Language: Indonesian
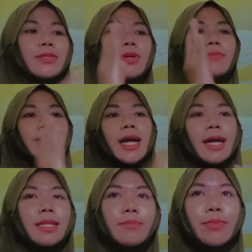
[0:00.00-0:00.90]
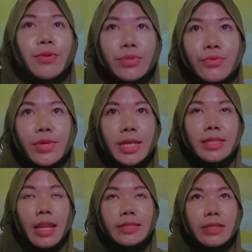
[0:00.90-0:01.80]
satu kelebihan menurutku ya
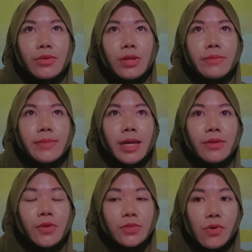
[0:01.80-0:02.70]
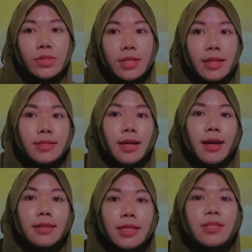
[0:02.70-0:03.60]
salah satu kelebihan kos-kosan
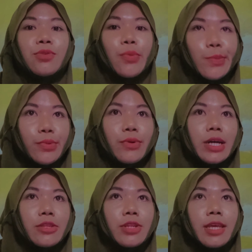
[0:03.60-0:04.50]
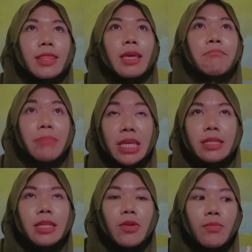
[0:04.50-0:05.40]
yang ada di Dompu atau di NTB
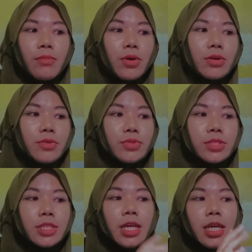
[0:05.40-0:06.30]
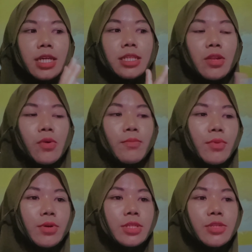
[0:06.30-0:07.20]
di Lombok khususnya di
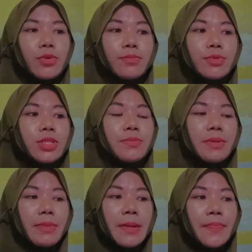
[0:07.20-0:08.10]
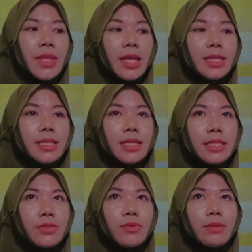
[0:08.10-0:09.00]
Lombok di Dompu di Bima salah
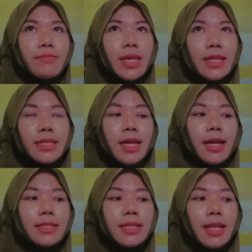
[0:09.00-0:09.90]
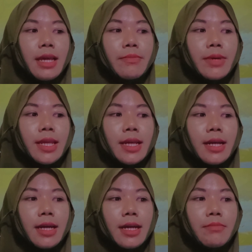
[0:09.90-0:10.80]
satu kelebihannya adalah
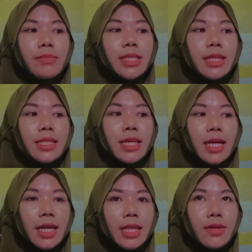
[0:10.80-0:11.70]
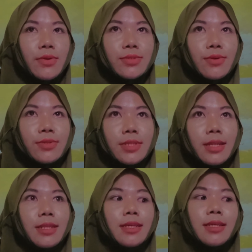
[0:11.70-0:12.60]
mereka menyediakan
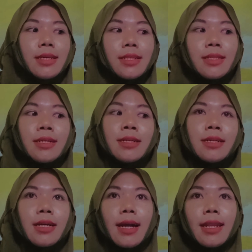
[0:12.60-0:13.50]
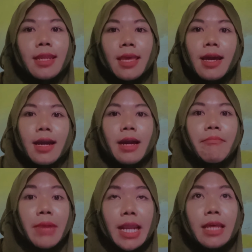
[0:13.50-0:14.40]
kos-kosan dengan uh, area
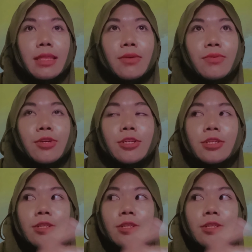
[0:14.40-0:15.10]
kamar atau